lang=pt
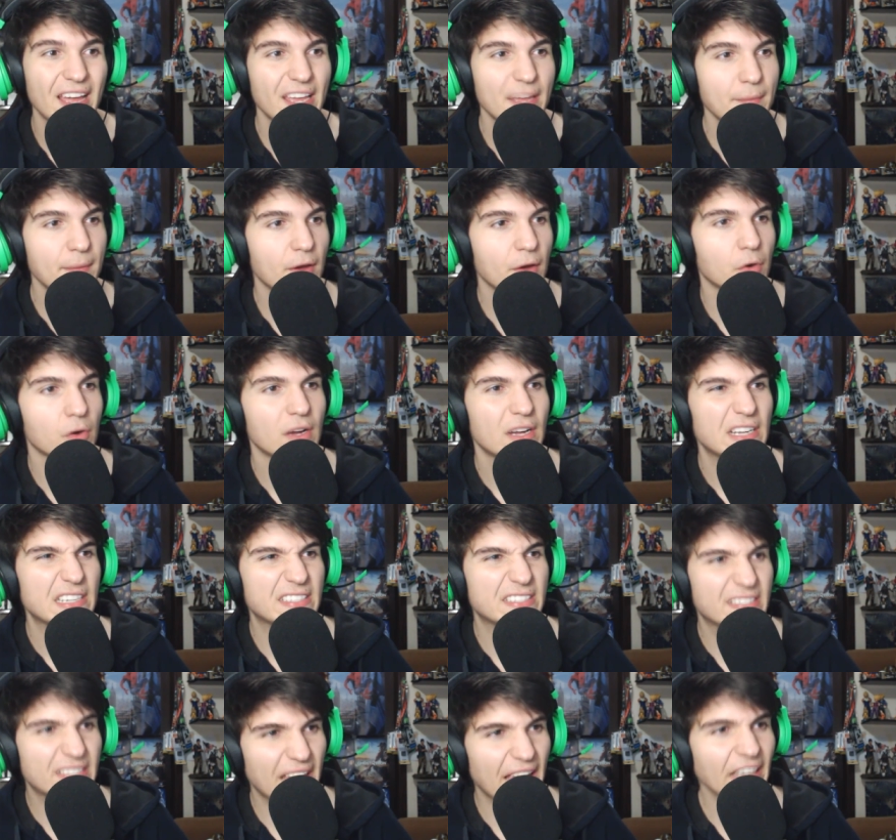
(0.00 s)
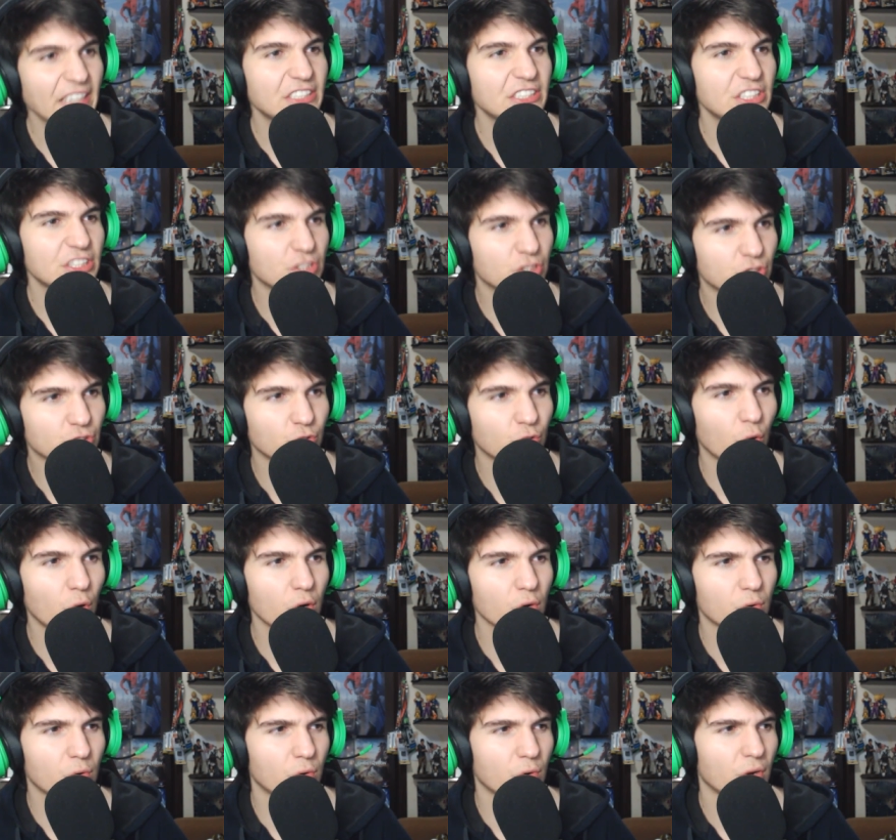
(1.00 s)
E meu, sete
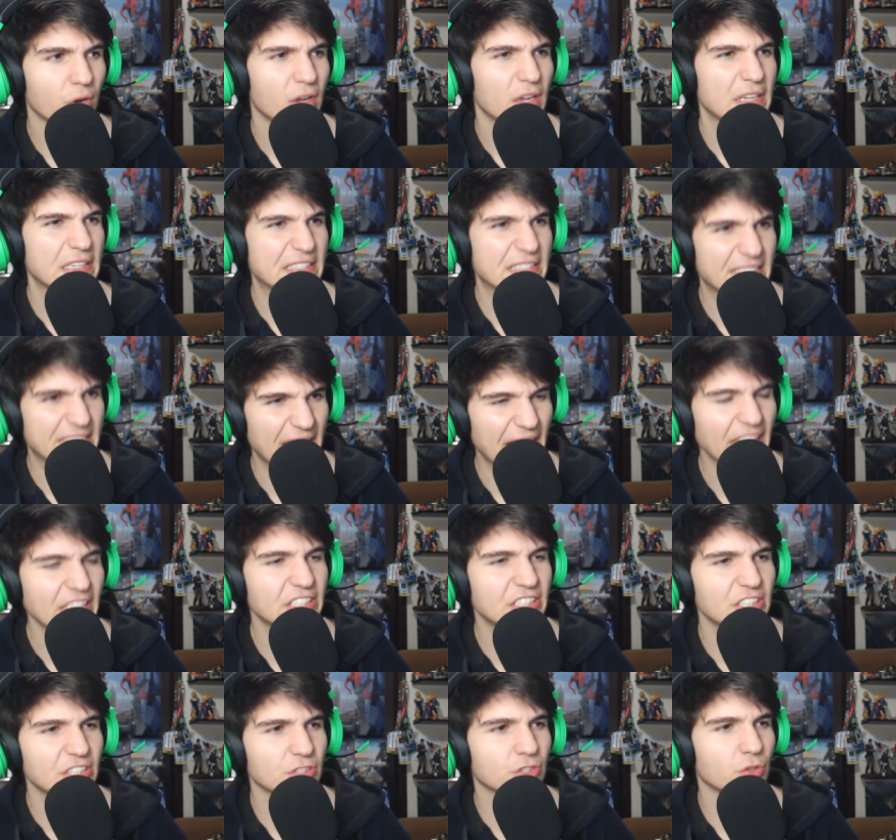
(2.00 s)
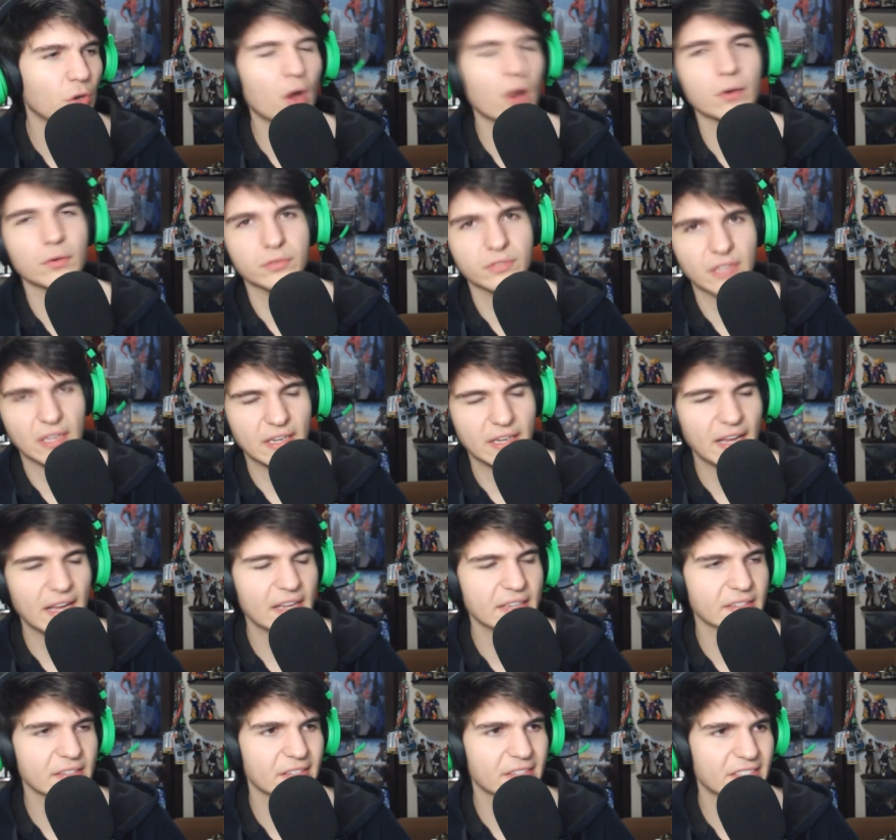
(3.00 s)
jogo, sete jogos,
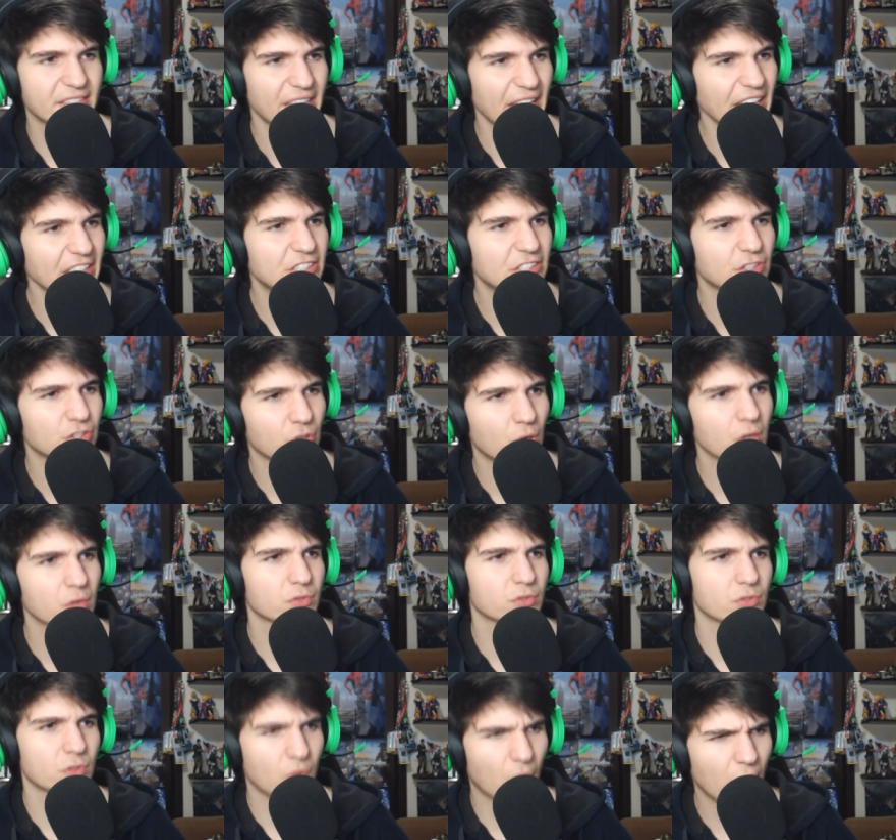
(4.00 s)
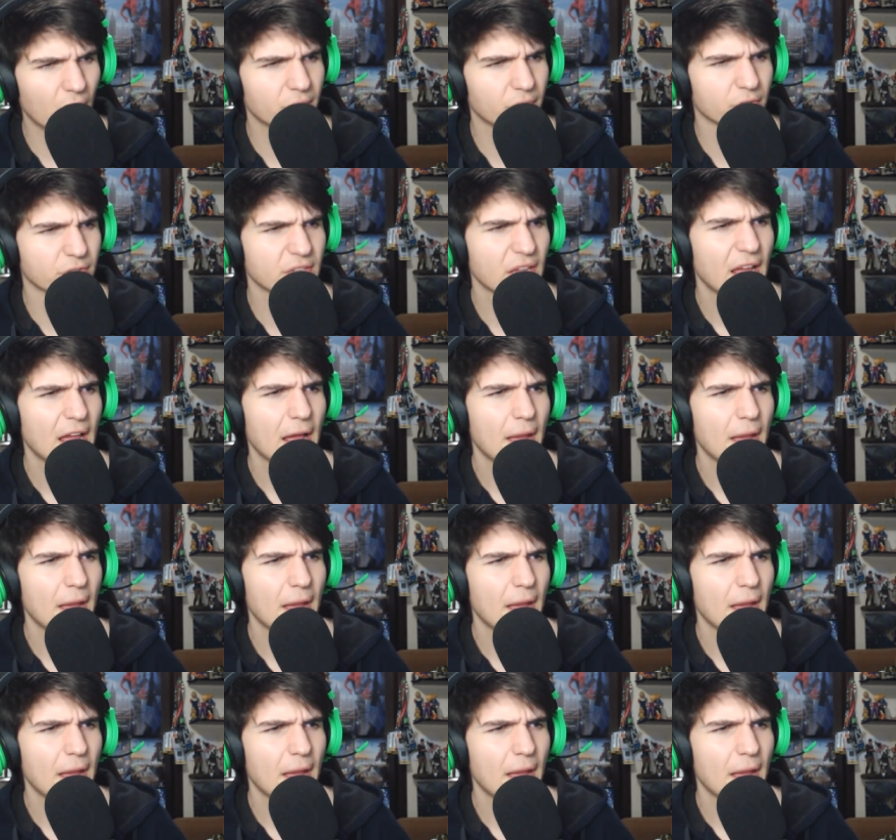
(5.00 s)
aliás, é sete jogos novos.